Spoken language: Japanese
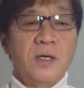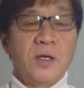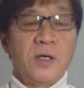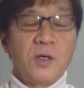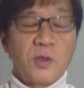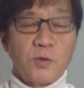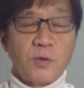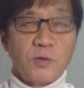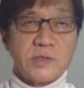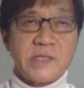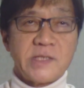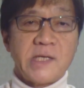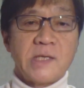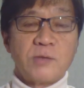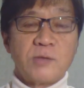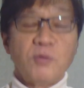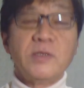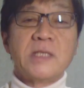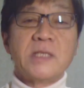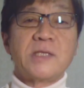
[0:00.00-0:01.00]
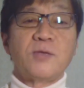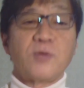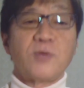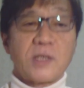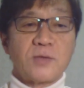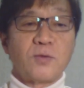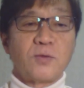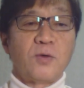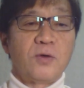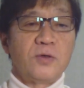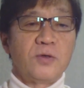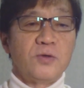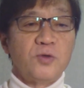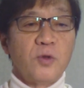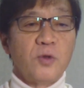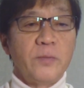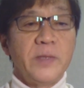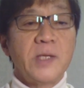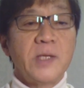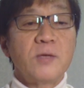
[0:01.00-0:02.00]
行政がどうなってるかというのを
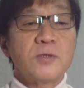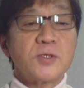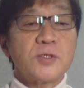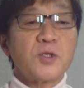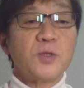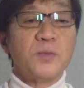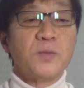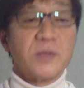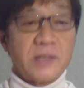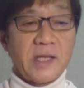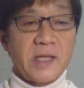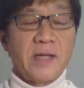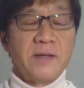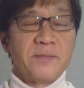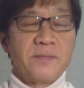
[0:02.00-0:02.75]
勉強しようと思って